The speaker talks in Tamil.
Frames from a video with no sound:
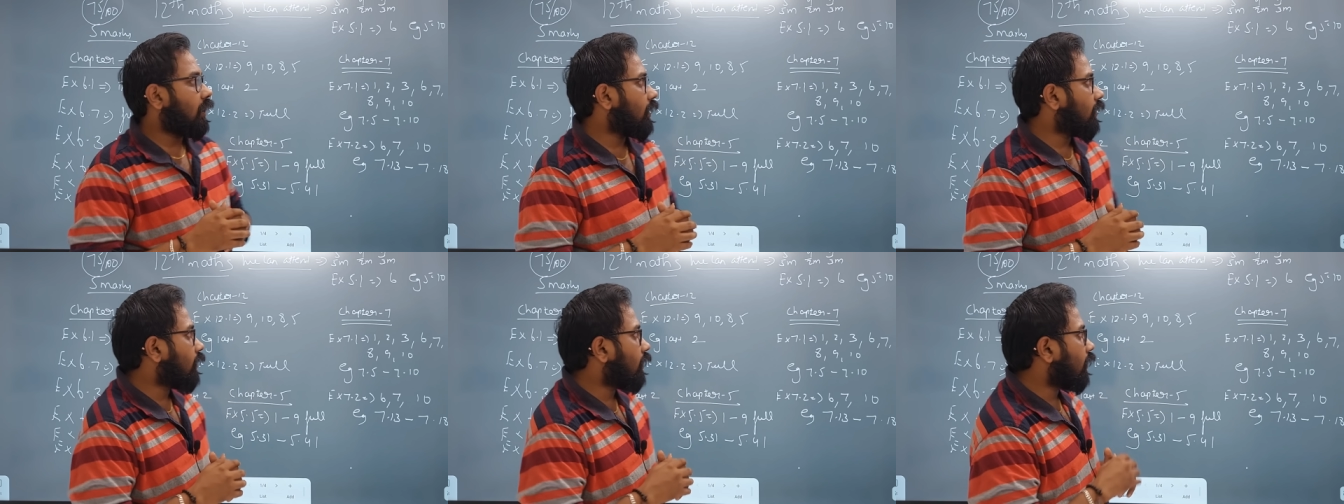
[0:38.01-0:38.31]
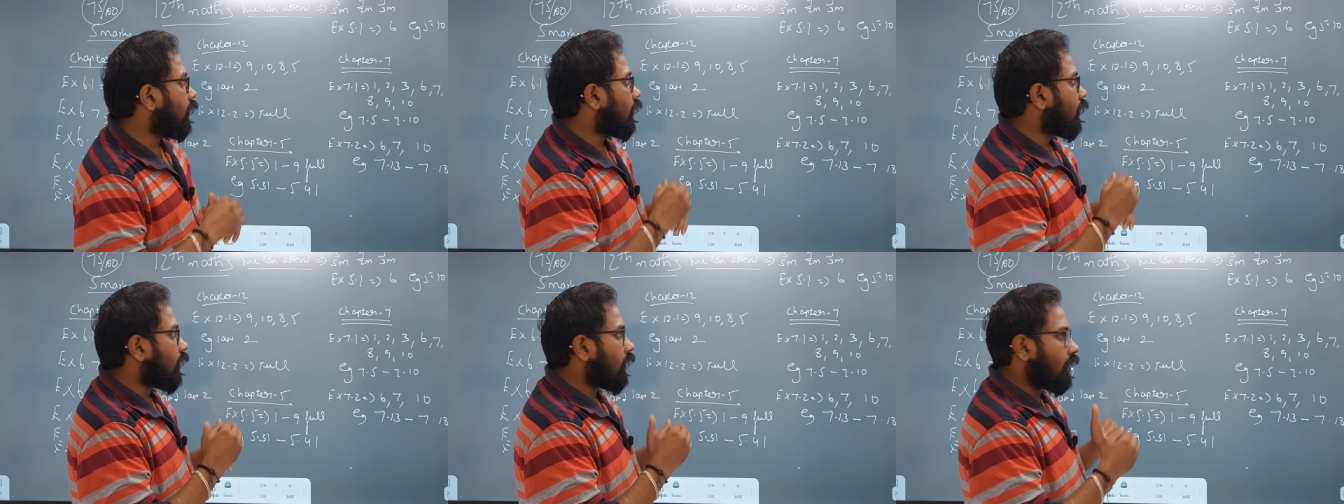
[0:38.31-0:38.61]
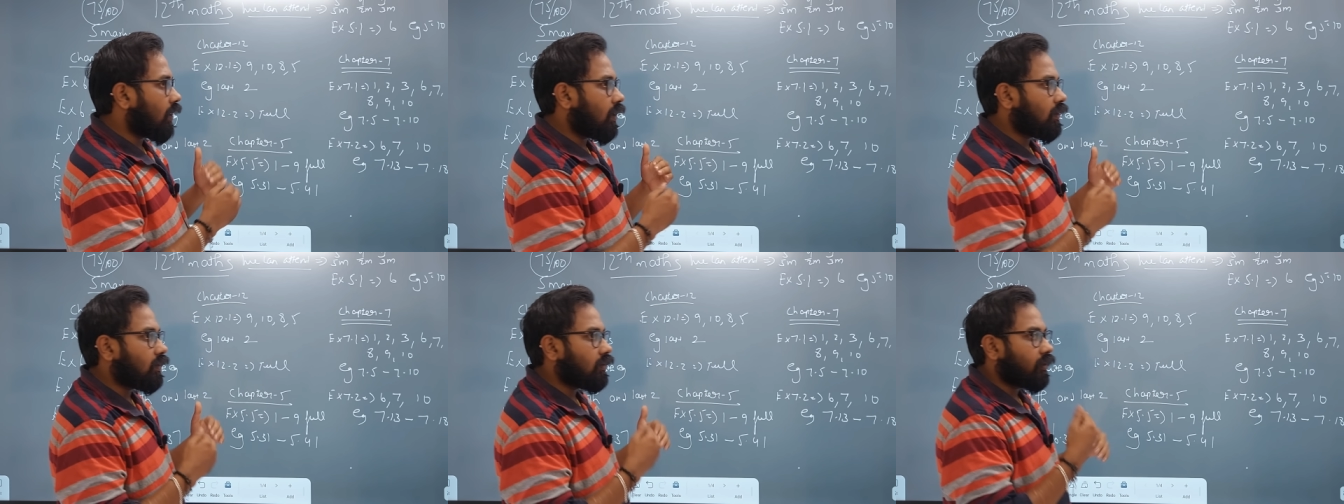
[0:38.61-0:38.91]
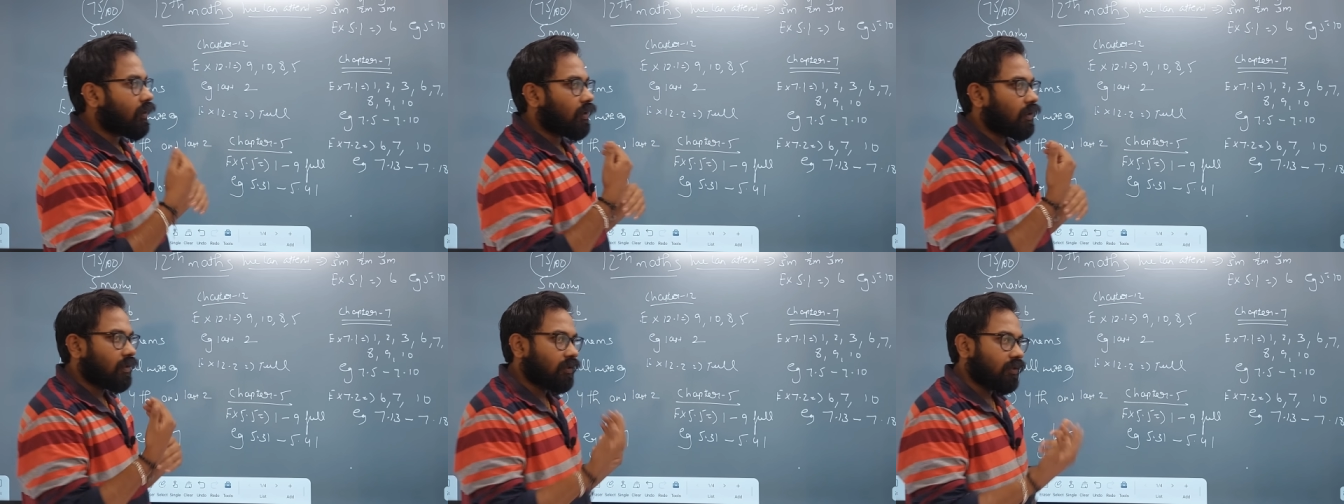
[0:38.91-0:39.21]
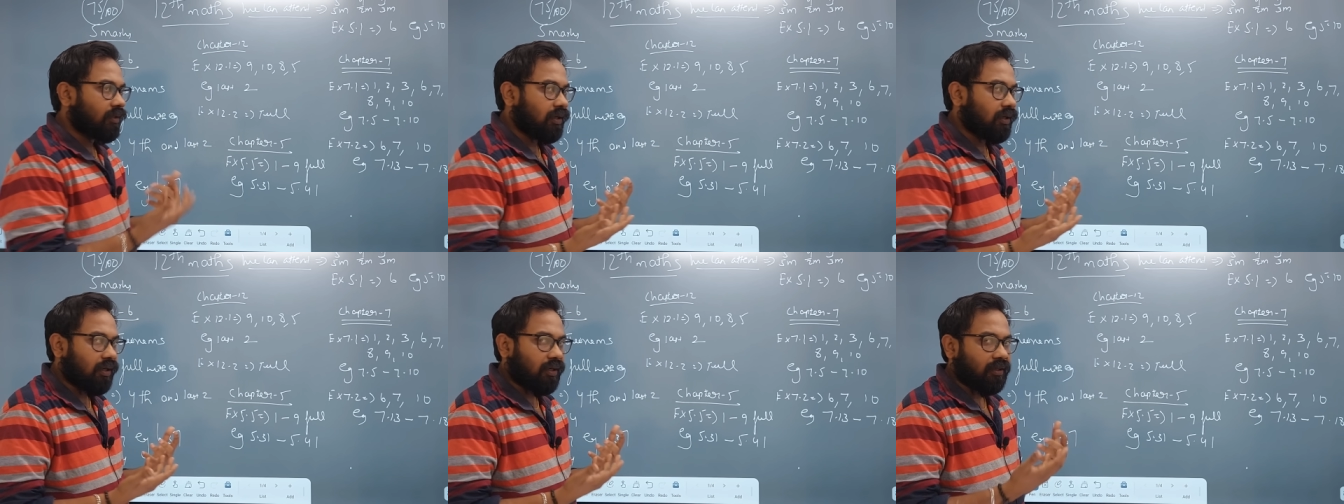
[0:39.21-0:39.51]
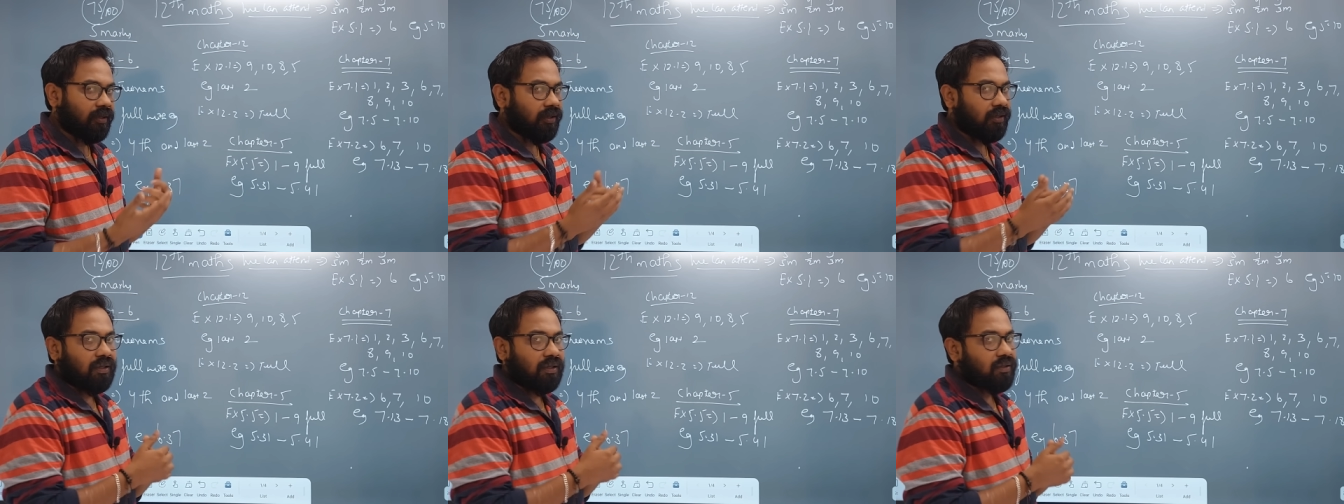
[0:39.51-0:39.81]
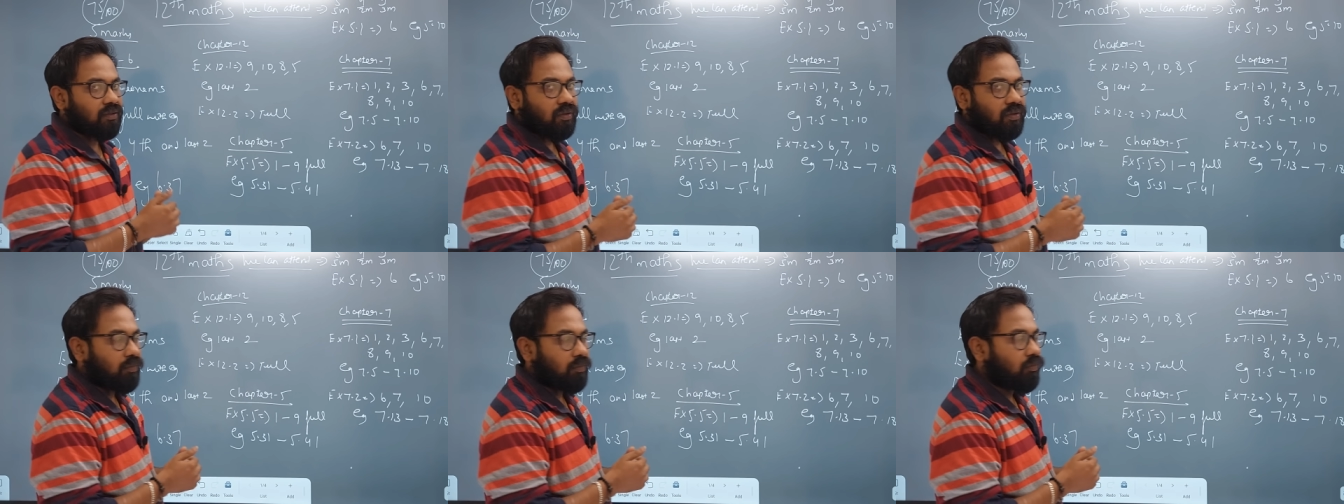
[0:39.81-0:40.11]
ஆனால் ஆறு அல்லது ஏழுன்னு
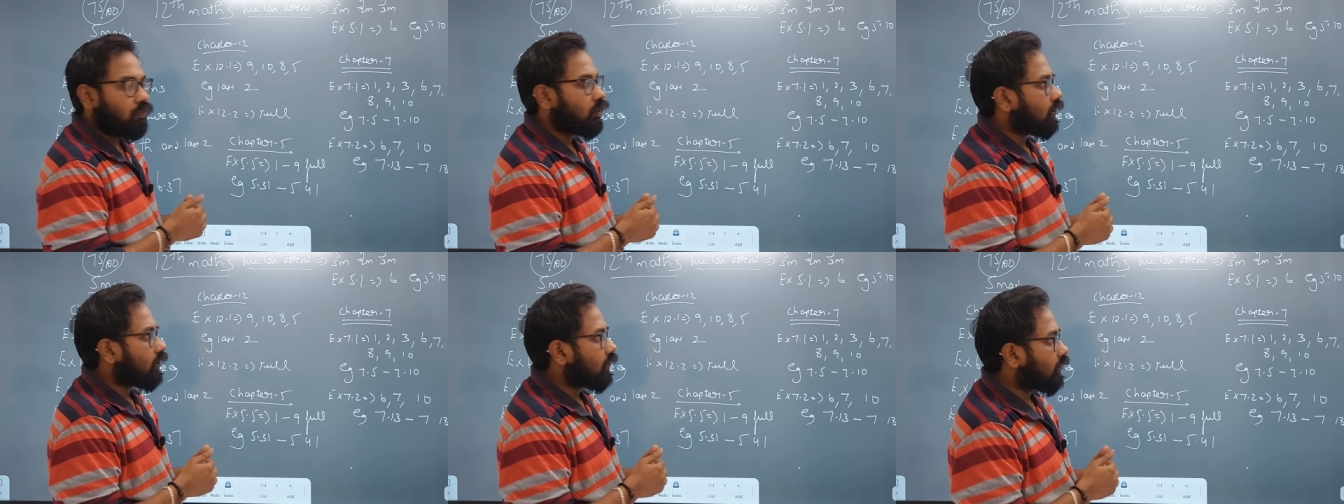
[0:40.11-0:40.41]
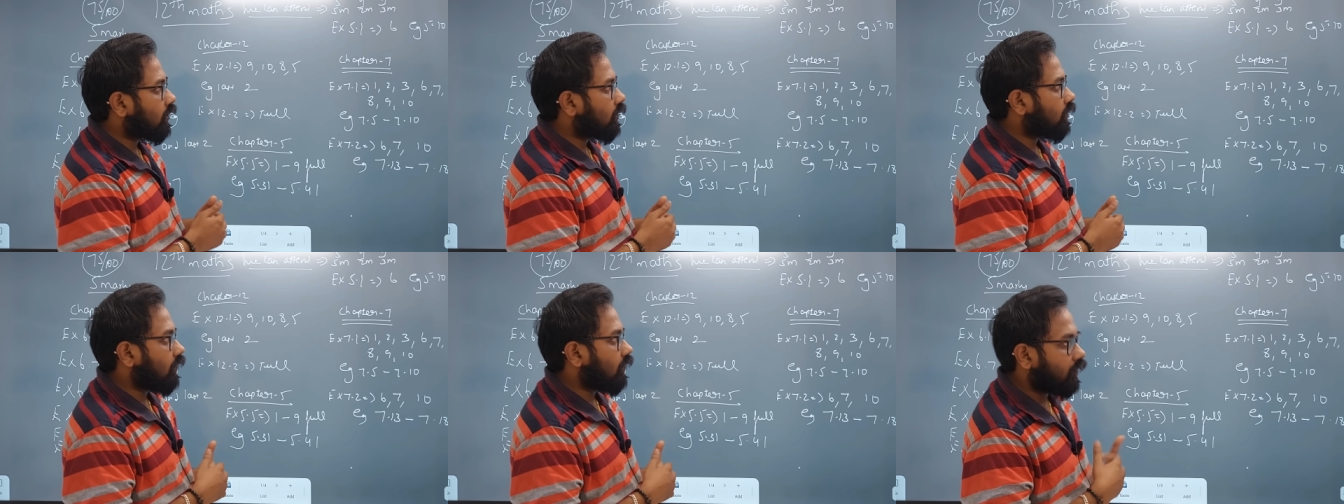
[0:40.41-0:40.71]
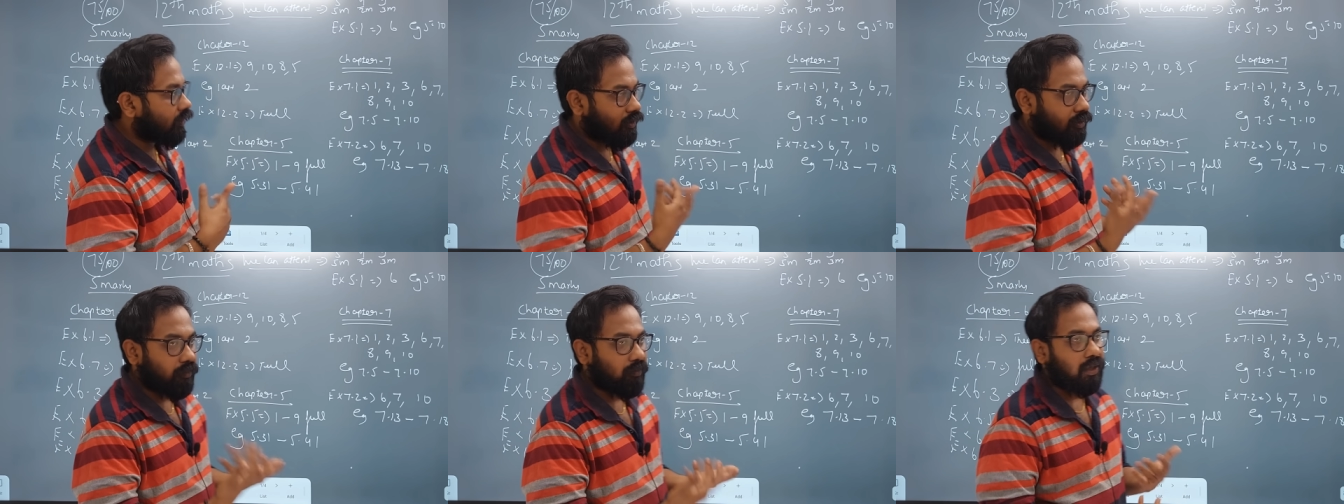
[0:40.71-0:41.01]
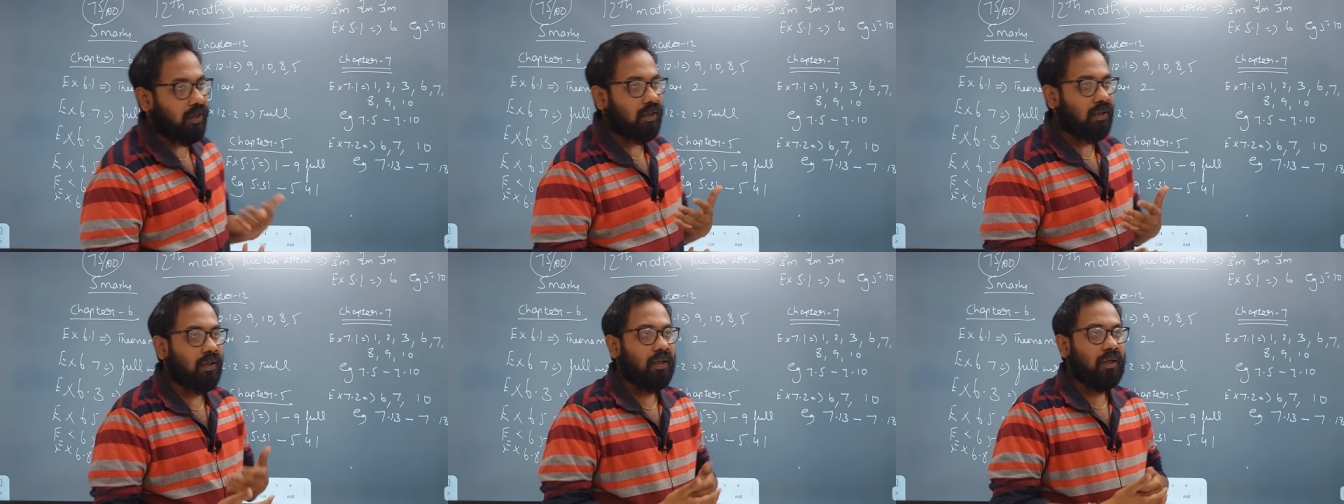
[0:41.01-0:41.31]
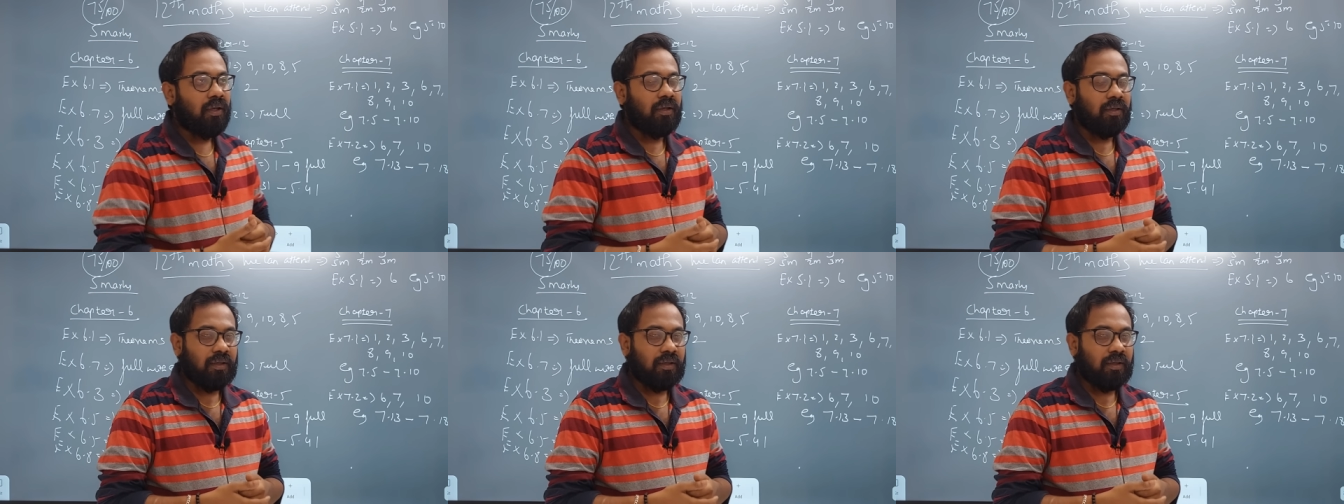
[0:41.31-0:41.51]
என்னென்னா சொல்ல முடியல அழுத்தமாக